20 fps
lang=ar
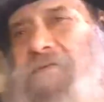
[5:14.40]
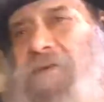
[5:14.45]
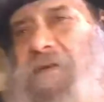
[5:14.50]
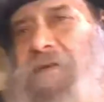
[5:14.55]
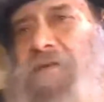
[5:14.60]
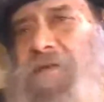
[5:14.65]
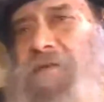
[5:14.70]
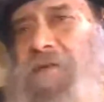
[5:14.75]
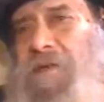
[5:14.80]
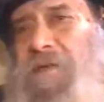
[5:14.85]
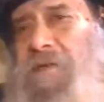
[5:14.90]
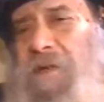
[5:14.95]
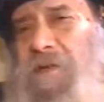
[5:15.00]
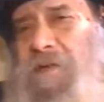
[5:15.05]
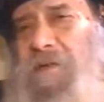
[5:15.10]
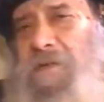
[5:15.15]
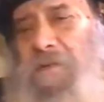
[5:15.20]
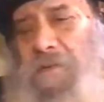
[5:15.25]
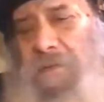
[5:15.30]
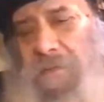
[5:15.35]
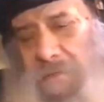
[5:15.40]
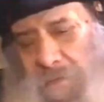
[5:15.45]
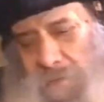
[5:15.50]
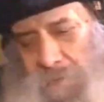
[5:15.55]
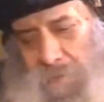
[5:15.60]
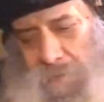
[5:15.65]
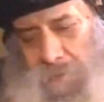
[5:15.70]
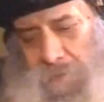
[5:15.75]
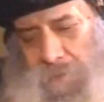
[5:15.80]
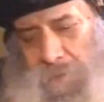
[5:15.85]
القصيده دي
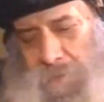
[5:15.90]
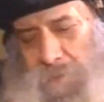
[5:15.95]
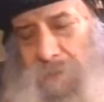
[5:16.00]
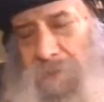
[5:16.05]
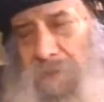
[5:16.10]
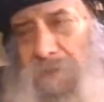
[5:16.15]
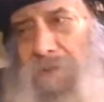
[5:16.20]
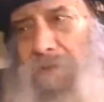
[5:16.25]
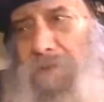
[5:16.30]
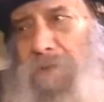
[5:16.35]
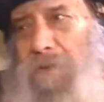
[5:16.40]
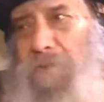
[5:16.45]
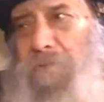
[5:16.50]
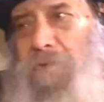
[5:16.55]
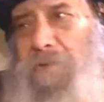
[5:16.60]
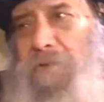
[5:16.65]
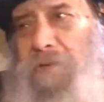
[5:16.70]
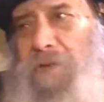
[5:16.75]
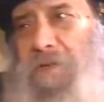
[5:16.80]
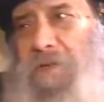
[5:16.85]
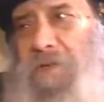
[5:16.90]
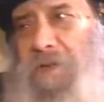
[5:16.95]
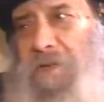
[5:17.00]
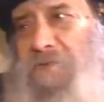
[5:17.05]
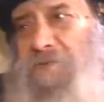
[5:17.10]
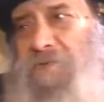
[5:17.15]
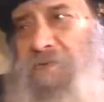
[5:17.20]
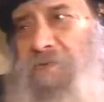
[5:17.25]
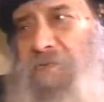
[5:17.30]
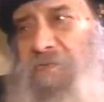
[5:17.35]
الرجل
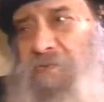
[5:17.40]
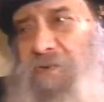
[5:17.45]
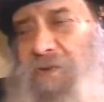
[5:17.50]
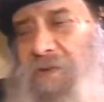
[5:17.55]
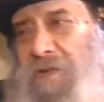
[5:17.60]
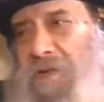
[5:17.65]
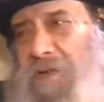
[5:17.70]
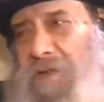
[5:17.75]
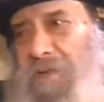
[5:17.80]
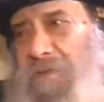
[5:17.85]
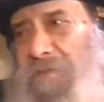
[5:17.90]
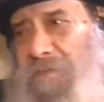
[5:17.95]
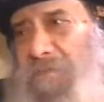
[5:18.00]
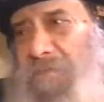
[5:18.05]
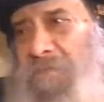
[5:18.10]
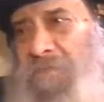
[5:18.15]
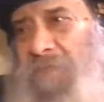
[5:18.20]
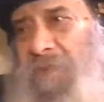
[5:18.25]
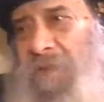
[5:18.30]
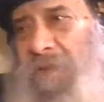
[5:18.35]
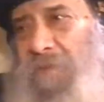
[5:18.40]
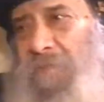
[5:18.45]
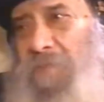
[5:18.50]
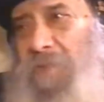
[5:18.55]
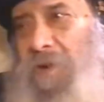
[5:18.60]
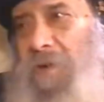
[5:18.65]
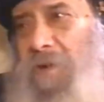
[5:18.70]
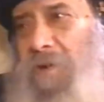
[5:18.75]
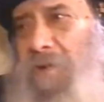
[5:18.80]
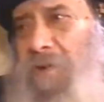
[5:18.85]
كان يصف فيها
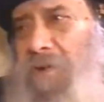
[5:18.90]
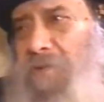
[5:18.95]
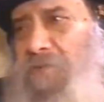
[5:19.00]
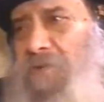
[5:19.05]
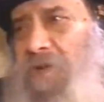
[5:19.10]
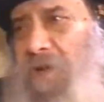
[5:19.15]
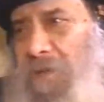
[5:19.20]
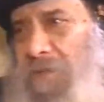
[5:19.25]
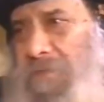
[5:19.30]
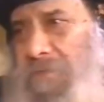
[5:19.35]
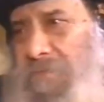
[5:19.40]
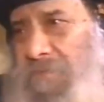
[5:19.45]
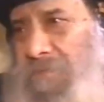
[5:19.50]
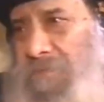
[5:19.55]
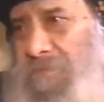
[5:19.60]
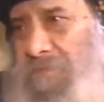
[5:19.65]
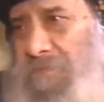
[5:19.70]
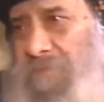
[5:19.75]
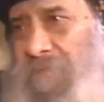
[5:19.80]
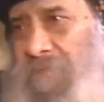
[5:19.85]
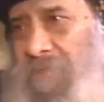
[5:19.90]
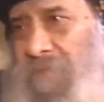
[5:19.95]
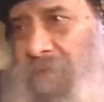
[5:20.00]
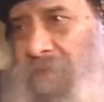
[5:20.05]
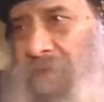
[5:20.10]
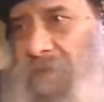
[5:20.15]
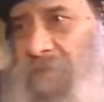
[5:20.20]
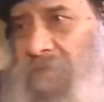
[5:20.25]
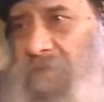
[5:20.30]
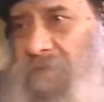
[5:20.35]
امراه خاطئه
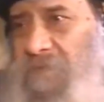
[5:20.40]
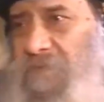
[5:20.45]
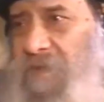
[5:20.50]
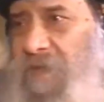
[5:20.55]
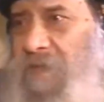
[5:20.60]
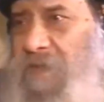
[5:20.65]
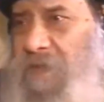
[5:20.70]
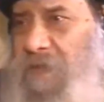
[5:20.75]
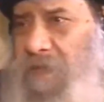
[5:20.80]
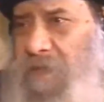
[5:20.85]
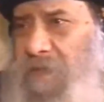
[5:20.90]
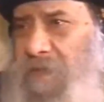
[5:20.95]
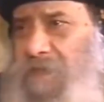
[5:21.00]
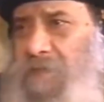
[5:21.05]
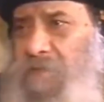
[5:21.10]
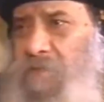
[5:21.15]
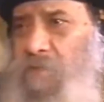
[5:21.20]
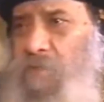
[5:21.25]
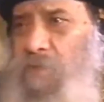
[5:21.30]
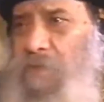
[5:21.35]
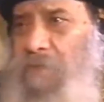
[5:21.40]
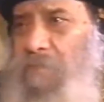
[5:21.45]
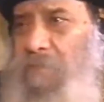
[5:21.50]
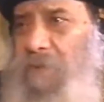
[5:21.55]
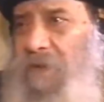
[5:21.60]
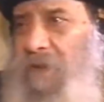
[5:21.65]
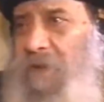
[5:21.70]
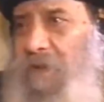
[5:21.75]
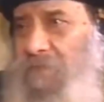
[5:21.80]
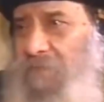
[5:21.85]
في ذلك الحين كان
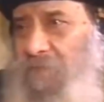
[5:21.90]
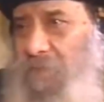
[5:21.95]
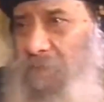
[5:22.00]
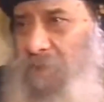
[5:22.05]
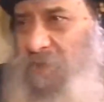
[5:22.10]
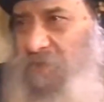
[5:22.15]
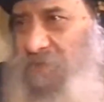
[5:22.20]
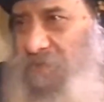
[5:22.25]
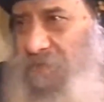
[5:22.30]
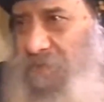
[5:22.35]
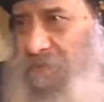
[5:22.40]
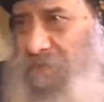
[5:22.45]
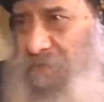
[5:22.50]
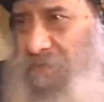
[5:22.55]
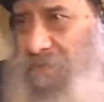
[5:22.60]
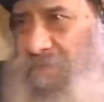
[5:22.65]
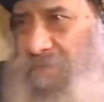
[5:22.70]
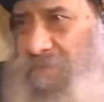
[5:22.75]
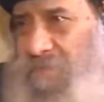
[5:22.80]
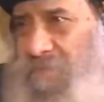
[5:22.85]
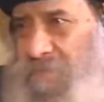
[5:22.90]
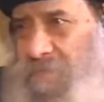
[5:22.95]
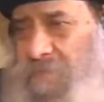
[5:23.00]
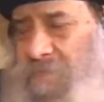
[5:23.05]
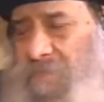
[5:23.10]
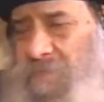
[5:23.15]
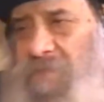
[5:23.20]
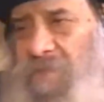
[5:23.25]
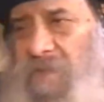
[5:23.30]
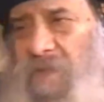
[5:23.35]
يوجد بغاء في مصر
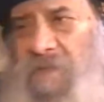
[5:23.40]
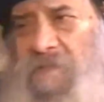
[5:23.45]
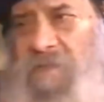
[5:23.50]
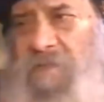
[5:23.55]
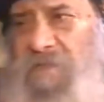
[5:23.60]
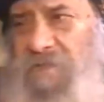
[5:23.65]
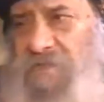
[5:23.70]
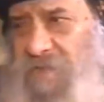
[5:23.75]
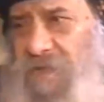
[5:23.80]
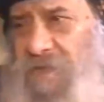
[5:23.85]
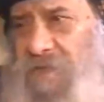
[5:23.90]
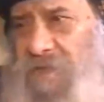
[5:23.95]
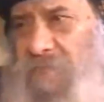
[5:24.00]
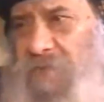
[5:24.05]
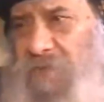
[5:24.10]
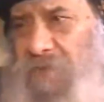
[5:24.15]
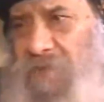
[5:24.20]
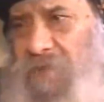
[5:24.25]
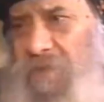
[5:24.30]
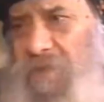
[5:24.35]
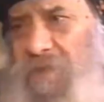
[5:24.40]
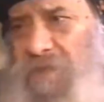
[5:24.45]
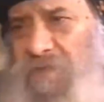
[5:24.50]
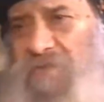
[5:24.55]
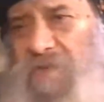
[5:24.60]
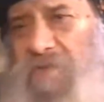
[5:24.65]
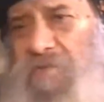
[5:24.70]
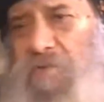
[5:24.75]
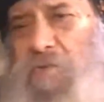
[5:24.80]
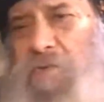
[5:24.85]
يعني النساء يبيعن
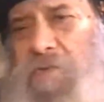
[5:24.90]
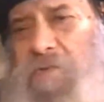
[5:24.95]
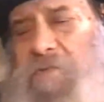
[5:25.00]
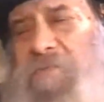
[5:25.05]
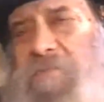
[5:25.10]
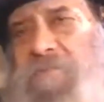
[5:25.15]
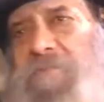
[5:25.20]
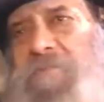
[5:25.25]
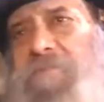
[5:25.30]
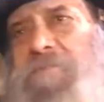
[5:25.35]
أجسادهن